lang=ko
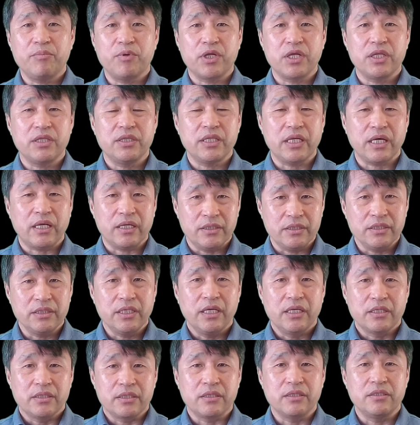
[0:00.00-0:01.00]
버린다는
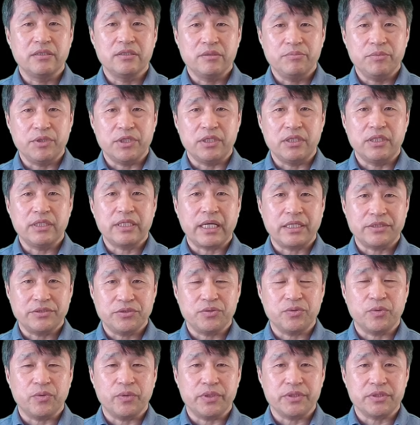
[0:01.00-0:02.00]
그런 의미를
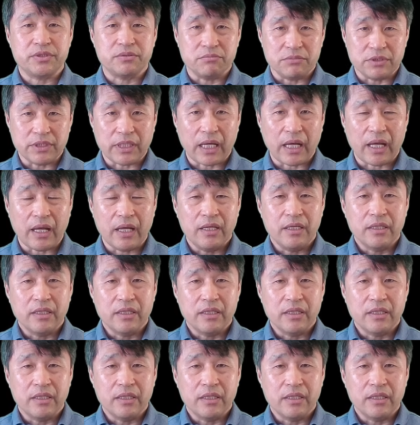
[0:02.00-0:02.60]
가지고 있습니다.